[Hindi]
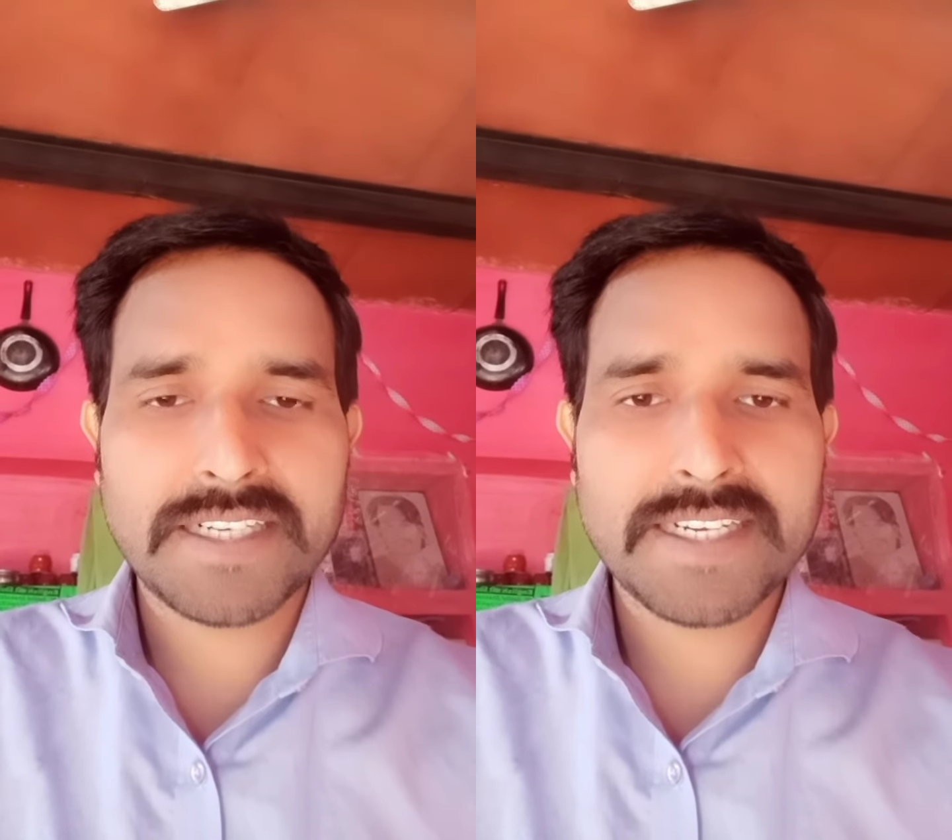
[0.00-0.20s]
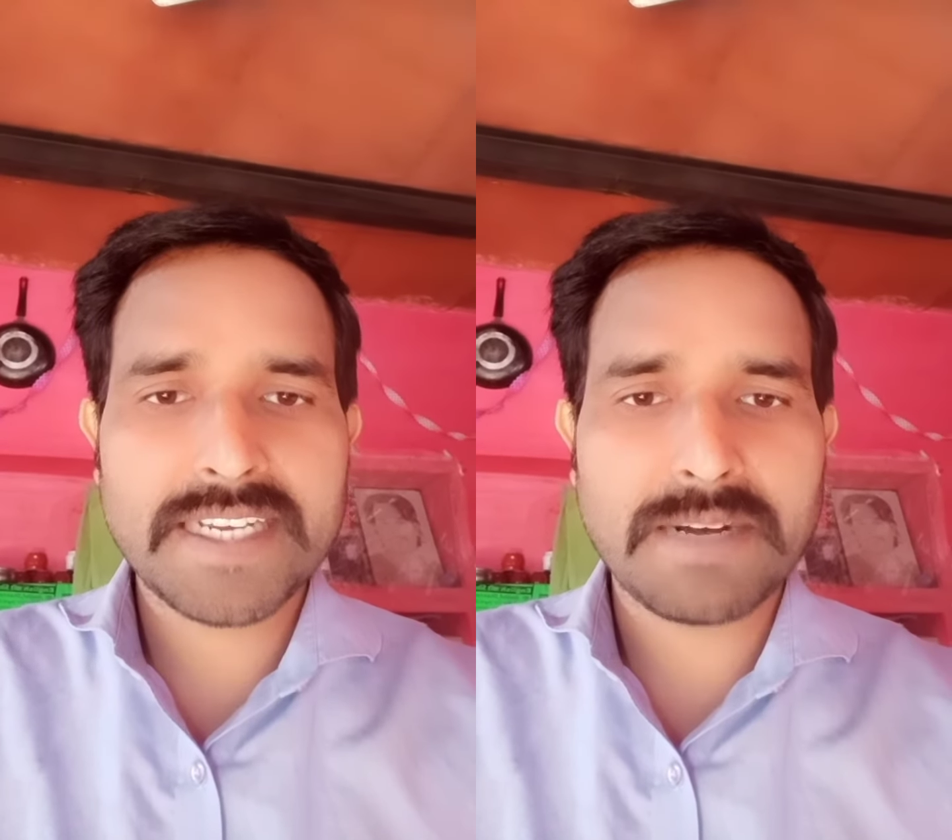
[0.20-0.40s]

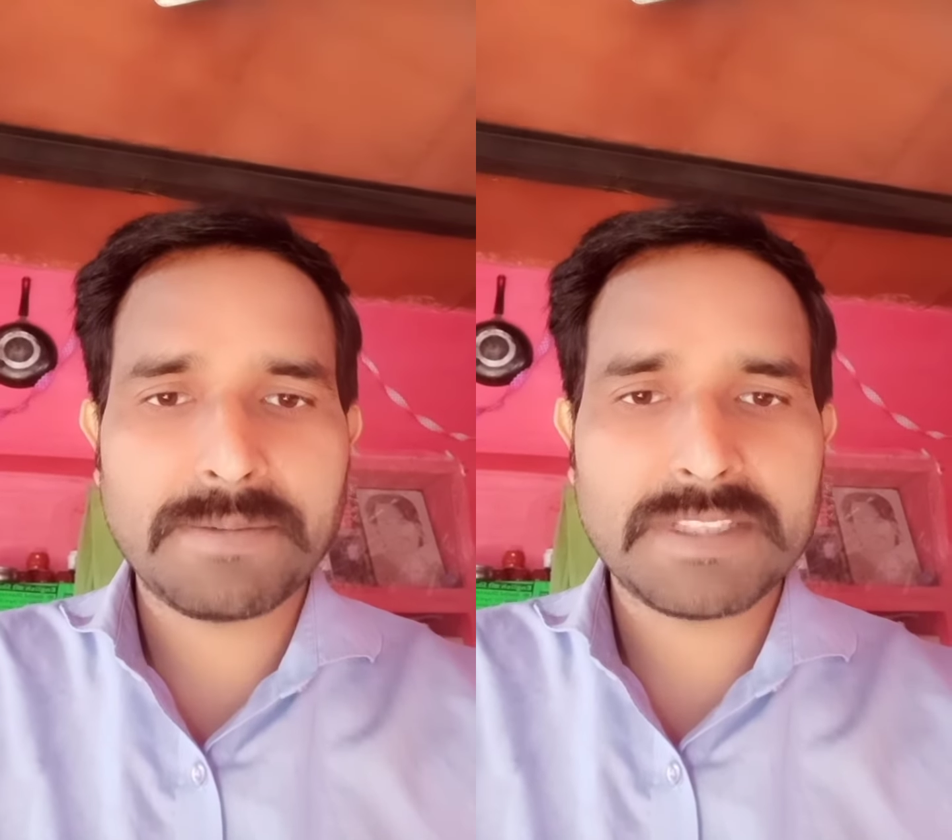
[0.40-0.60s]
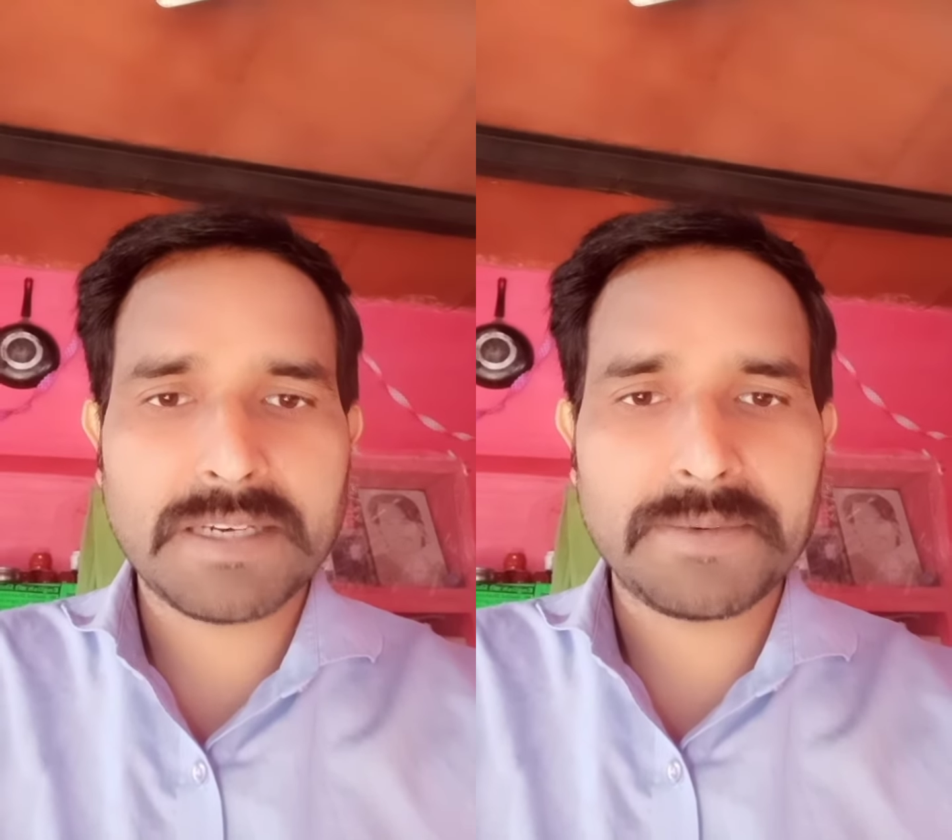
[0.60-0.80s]
टेक का
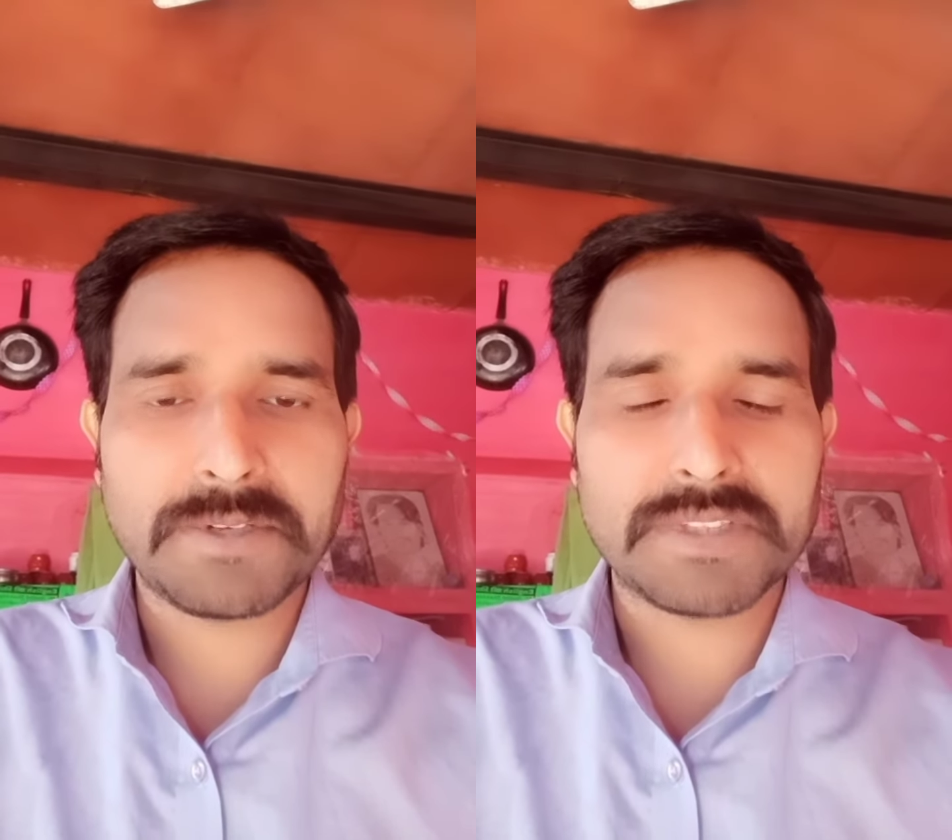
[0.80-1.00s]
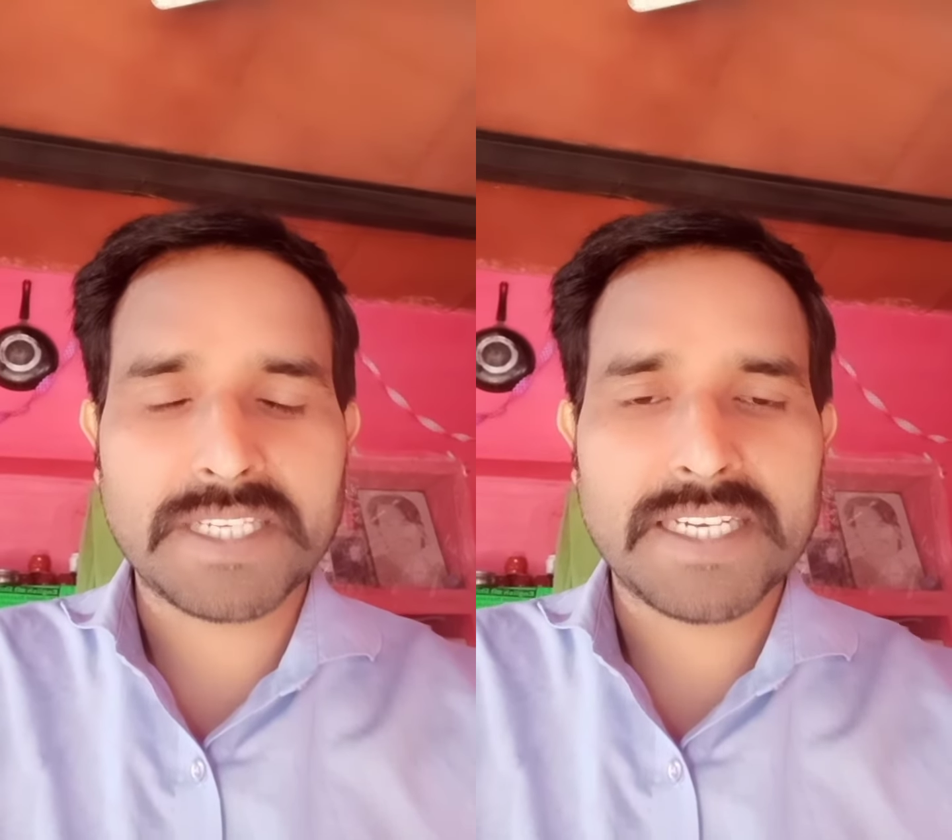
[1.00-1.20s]
मतलब ये
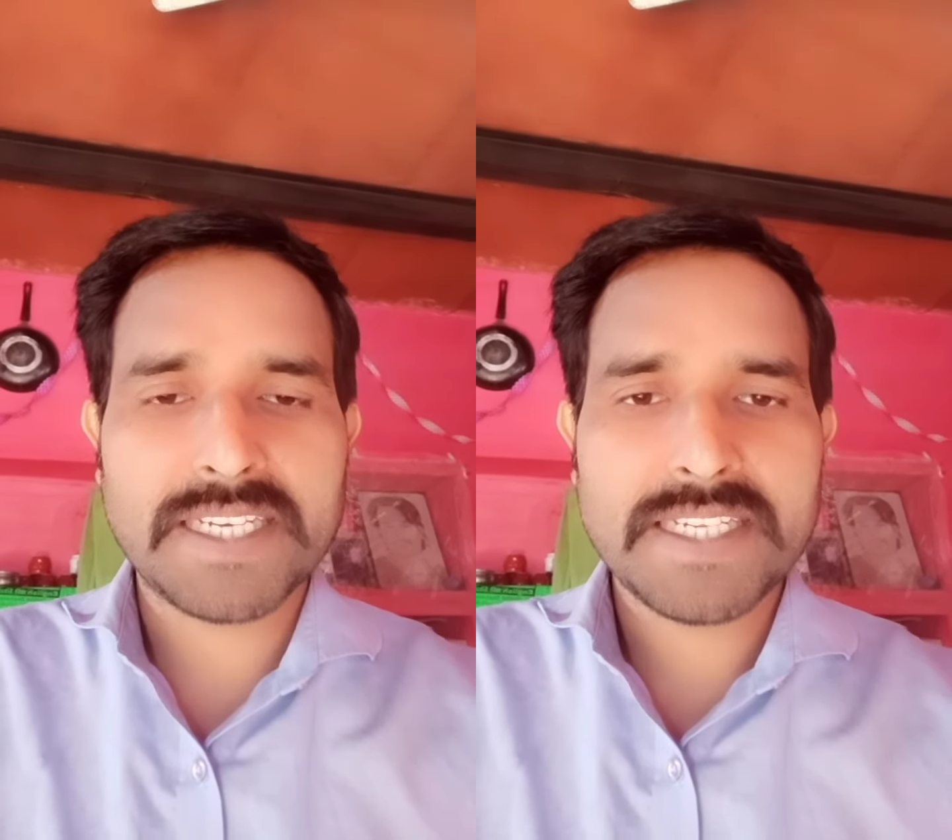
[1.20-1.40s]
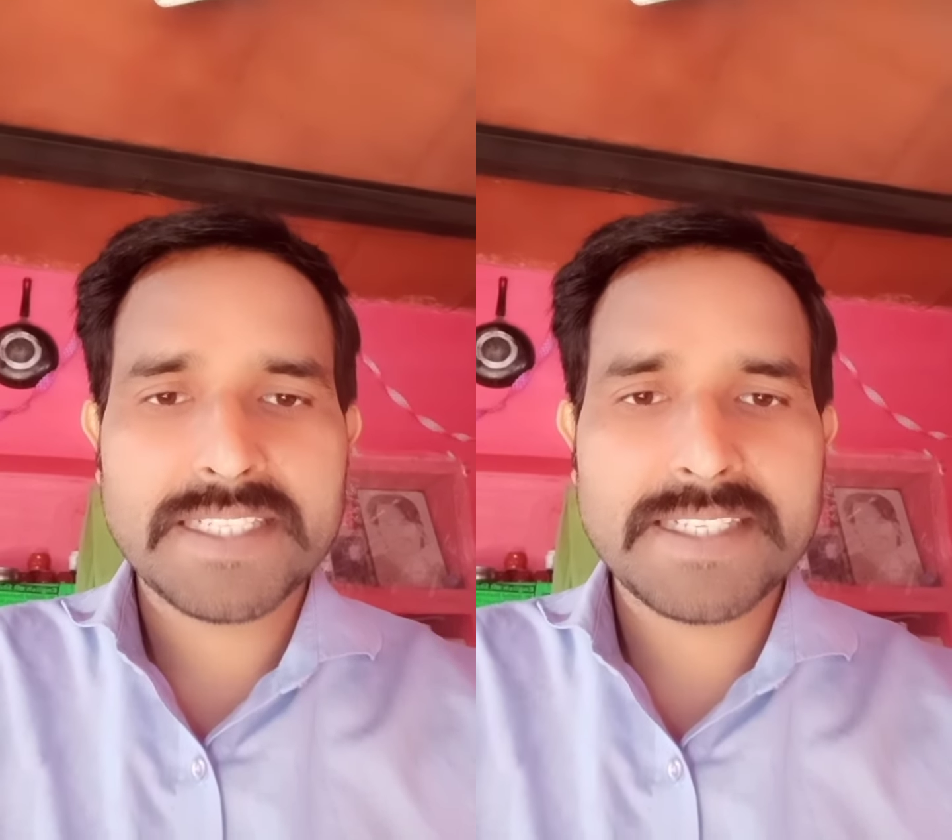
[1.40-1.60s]
होता है
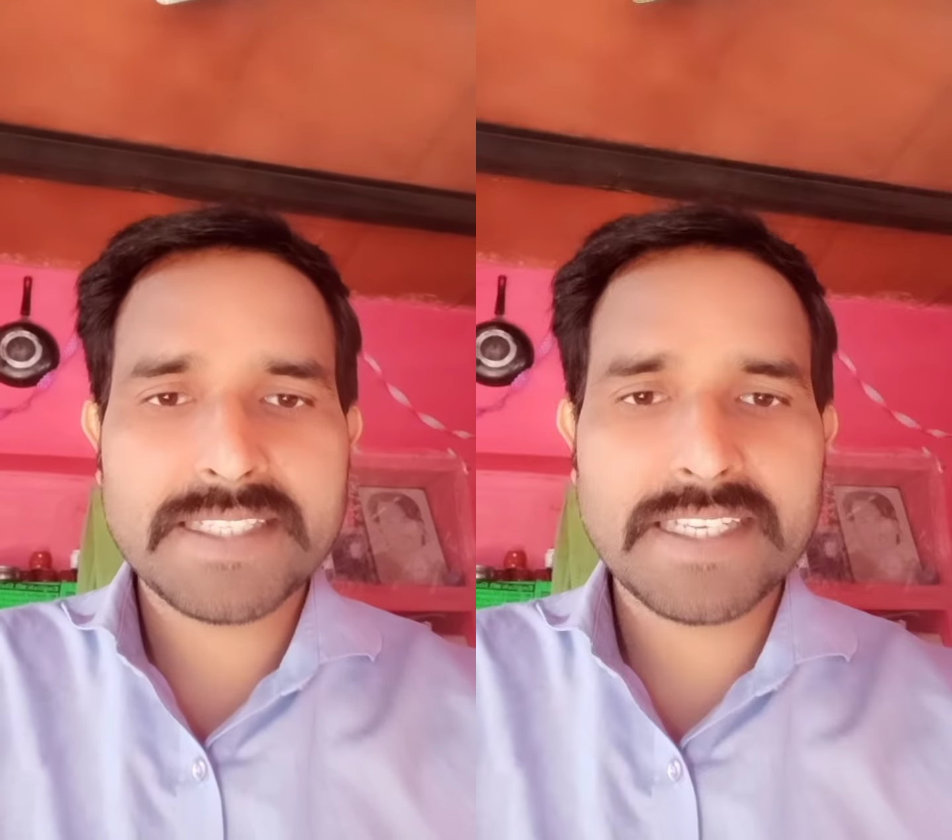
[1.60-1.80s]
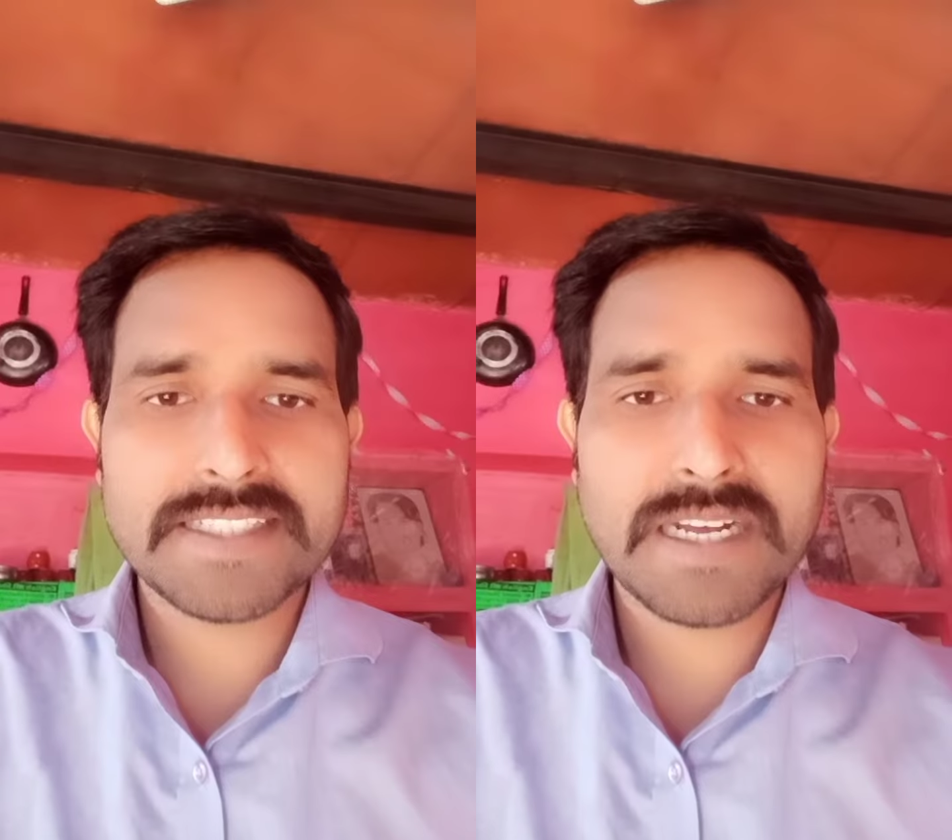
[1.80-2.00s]

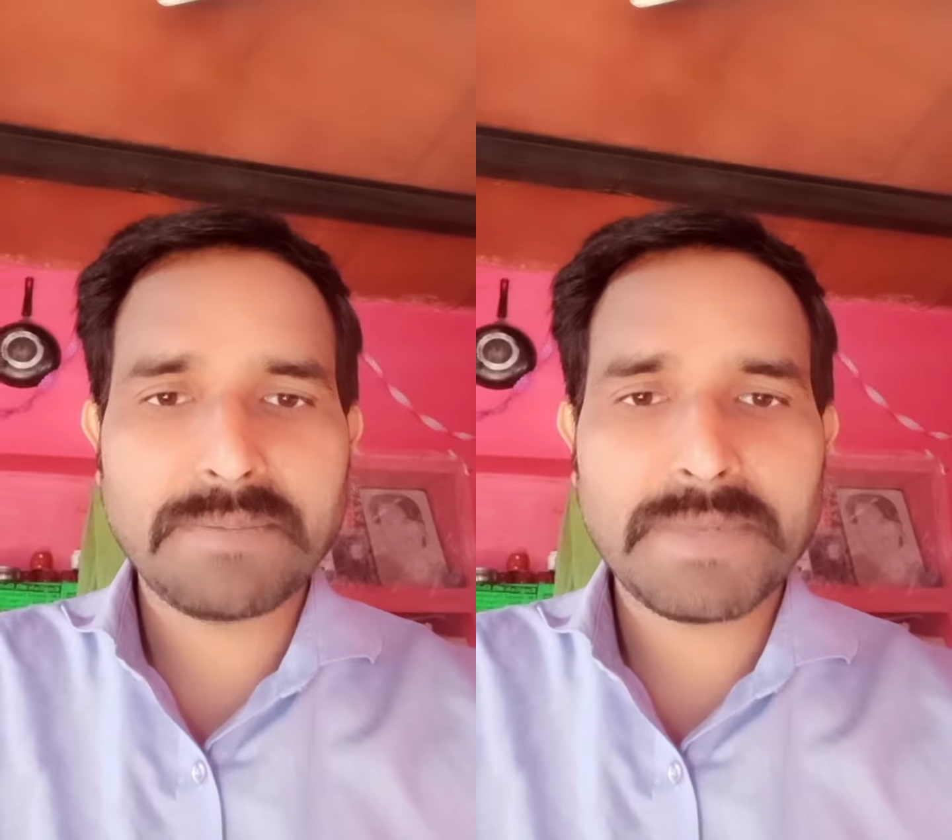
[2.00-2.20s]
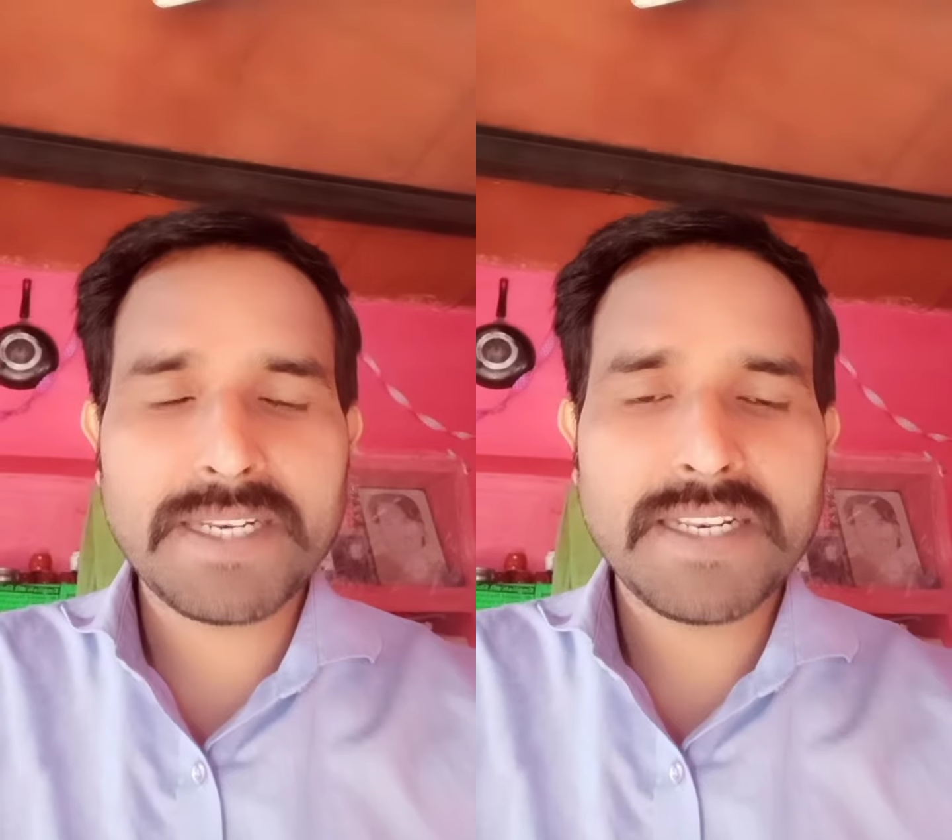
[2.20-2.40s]
जैसे एग्ज़ाम्पल